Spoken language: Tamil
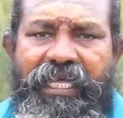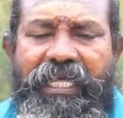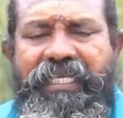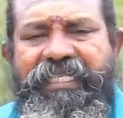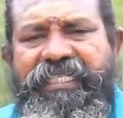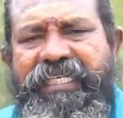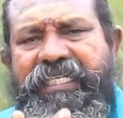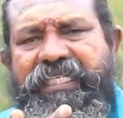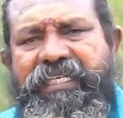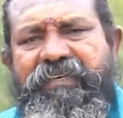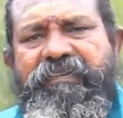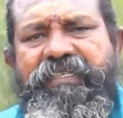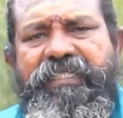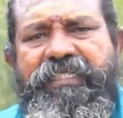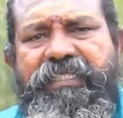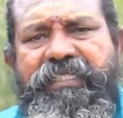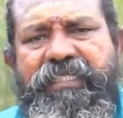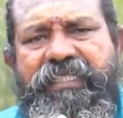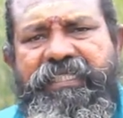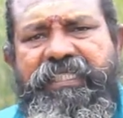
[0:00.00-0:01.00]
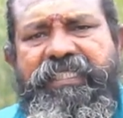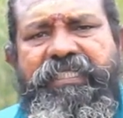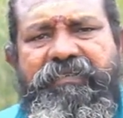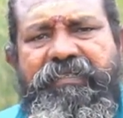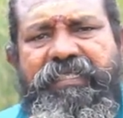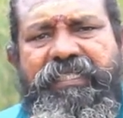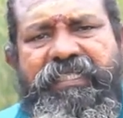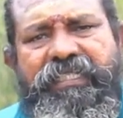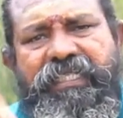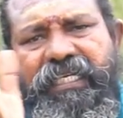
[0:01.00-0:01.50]
இயற்கை வைத்தியத்தில் சித்த
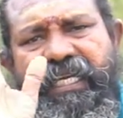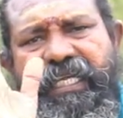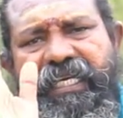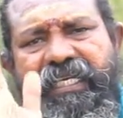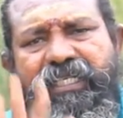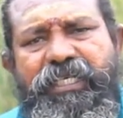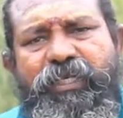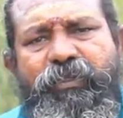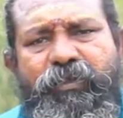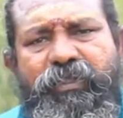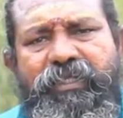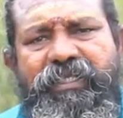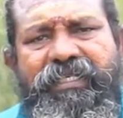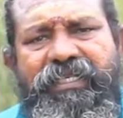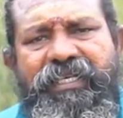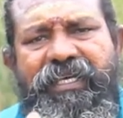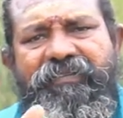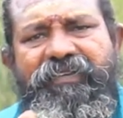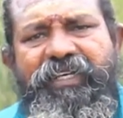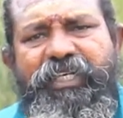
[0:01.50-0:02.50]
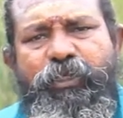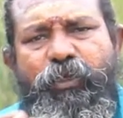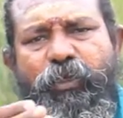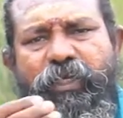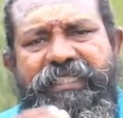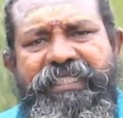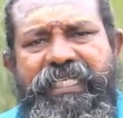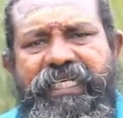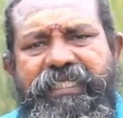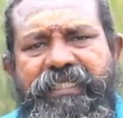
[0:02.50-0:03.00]
வைத்தியத்தில் நிறைய உண்டு வீட்டோட
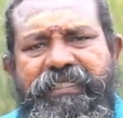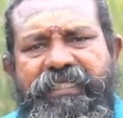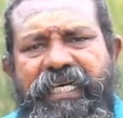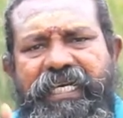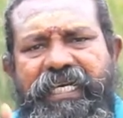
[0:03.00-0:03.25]
சரக்கு தான்